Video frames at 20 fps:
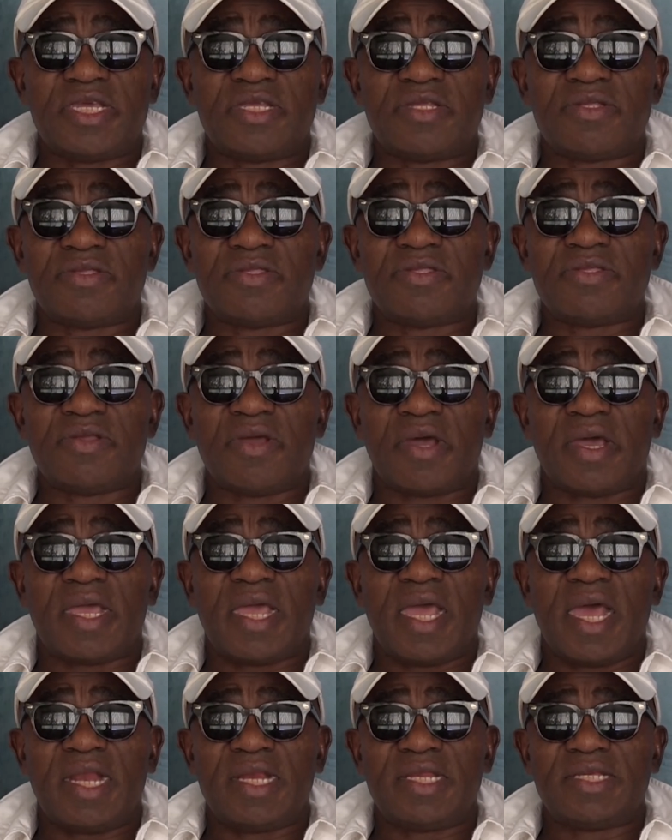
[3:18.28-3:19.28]
ils ne
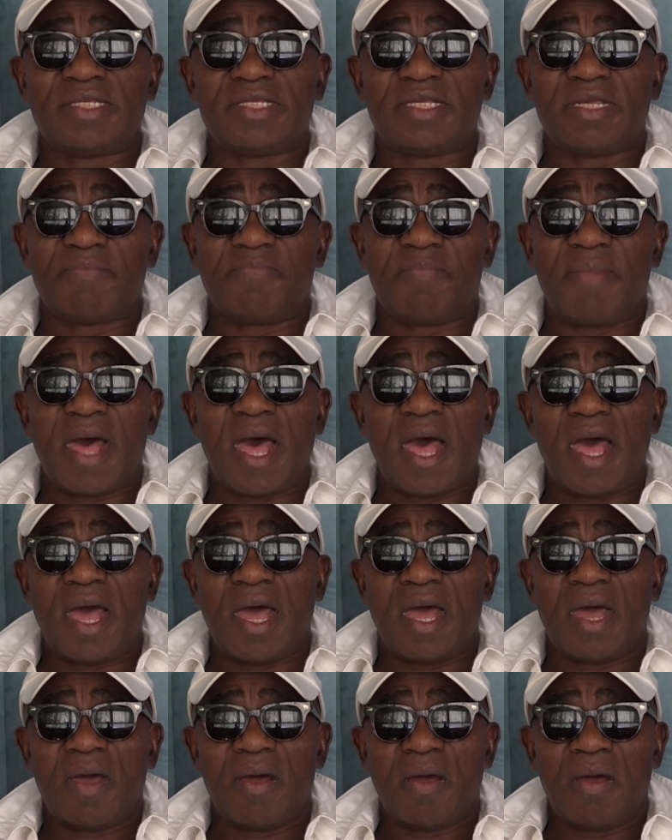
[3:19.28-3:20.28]
réalisaient pas
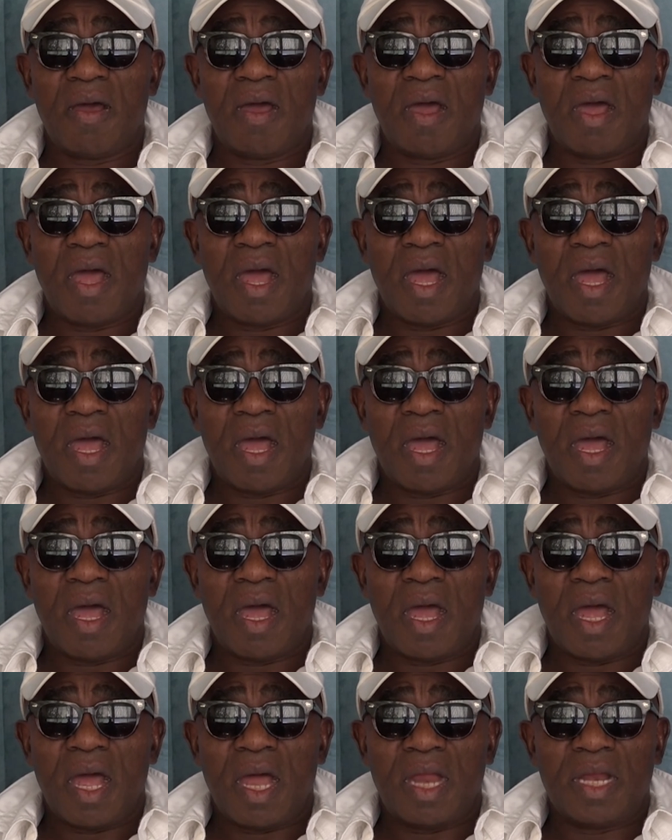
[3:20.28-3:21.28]

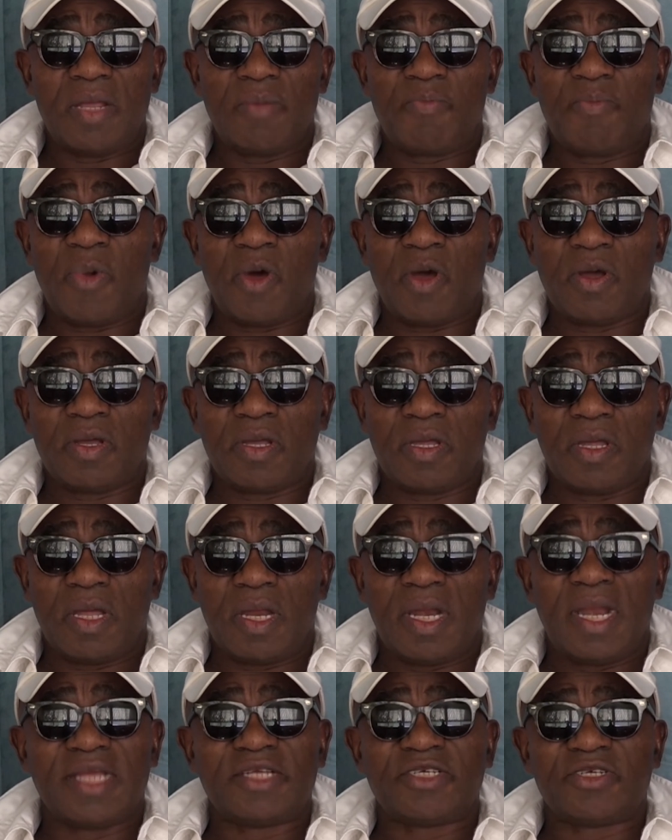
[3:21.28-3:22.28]
à l'époque
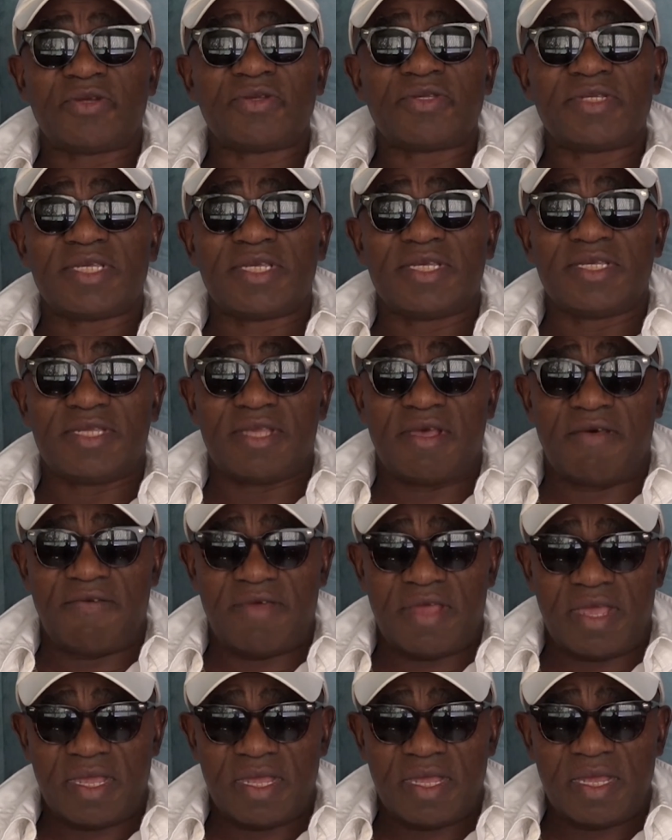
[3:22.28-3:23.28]
la chance qu'ils
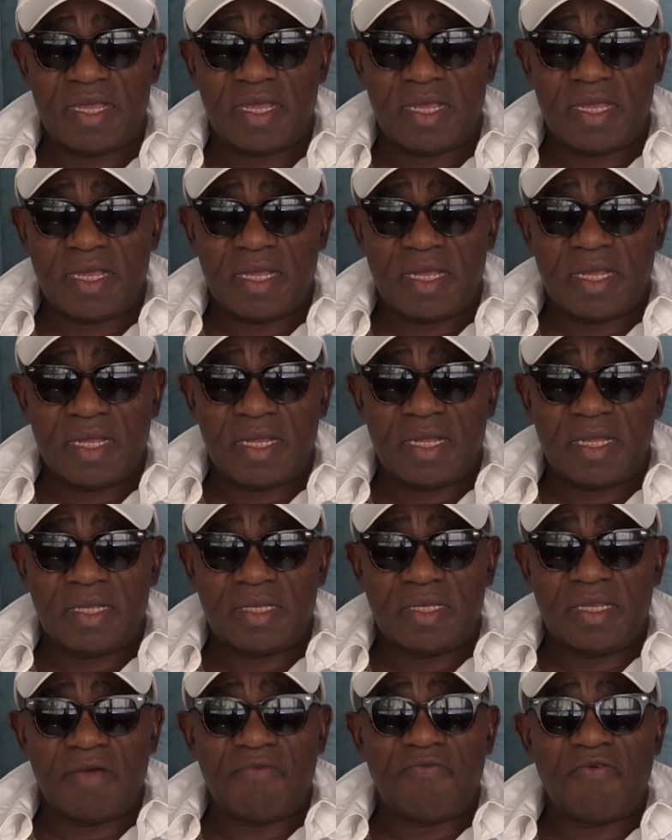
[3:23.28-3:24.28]
avaient
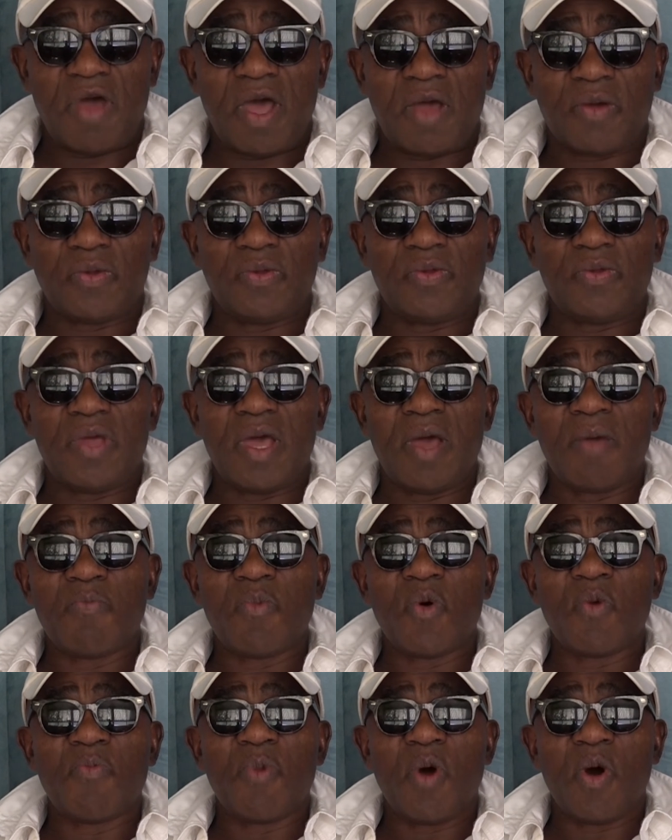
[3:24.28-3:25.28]
d'avoir eu un
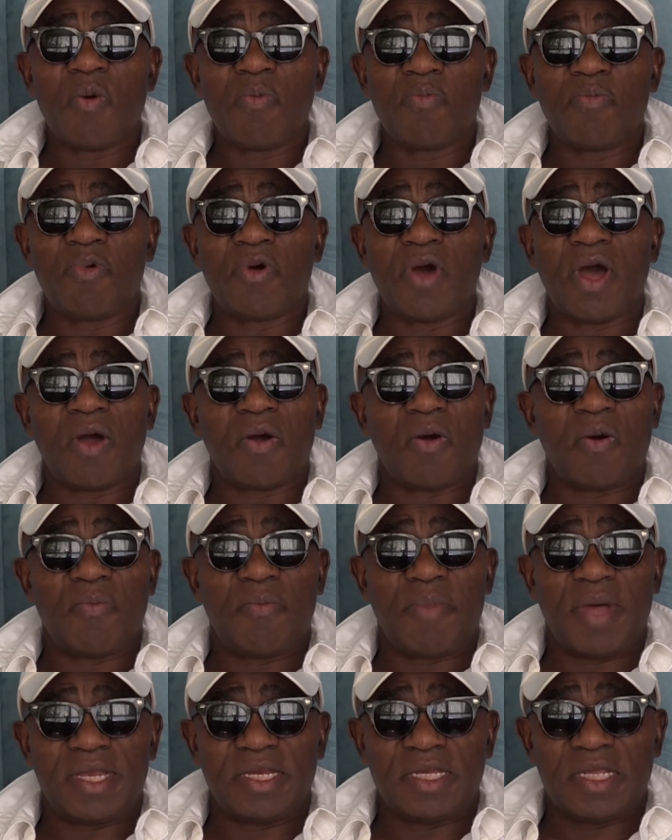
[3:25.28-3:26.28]
moment pour
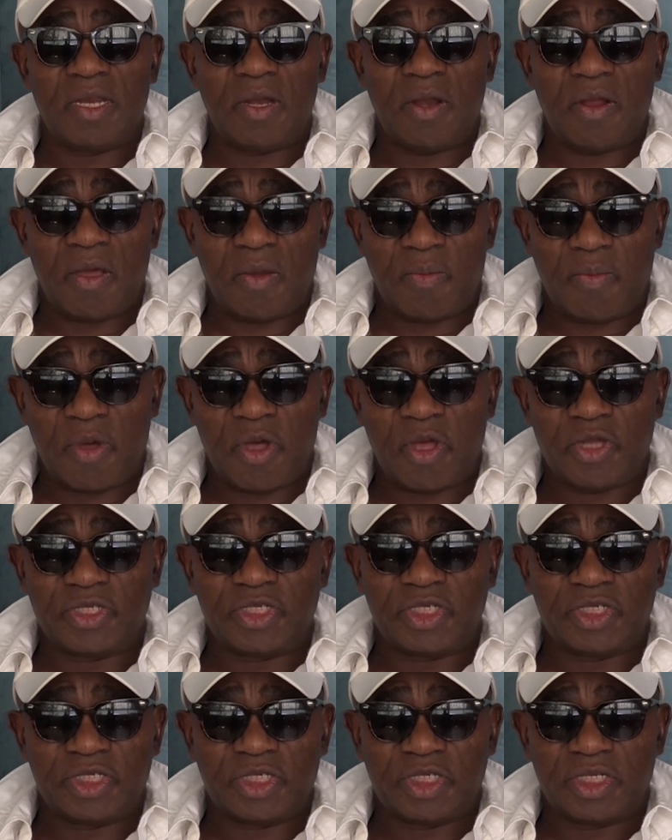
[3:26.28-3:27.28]
accompagner leurs
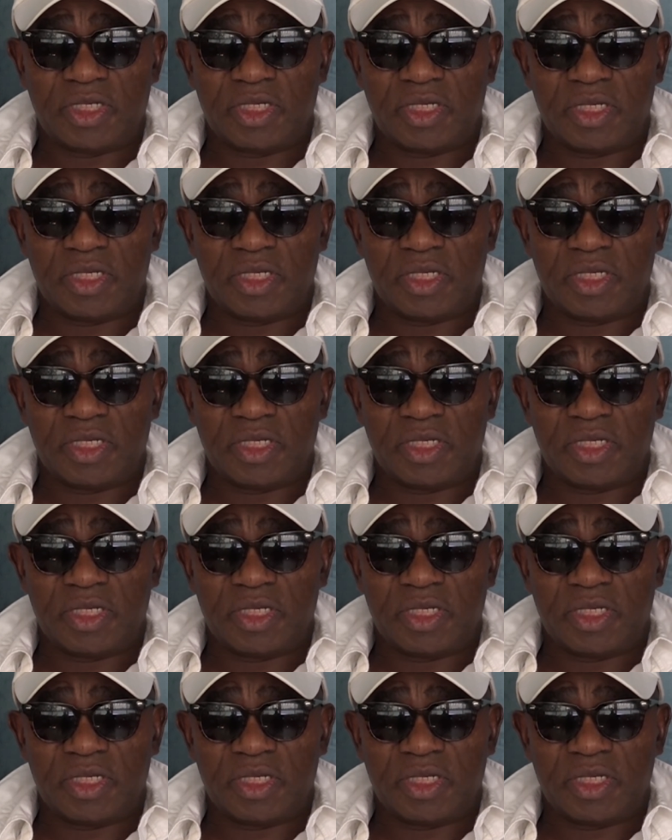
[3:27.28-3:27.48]
proches.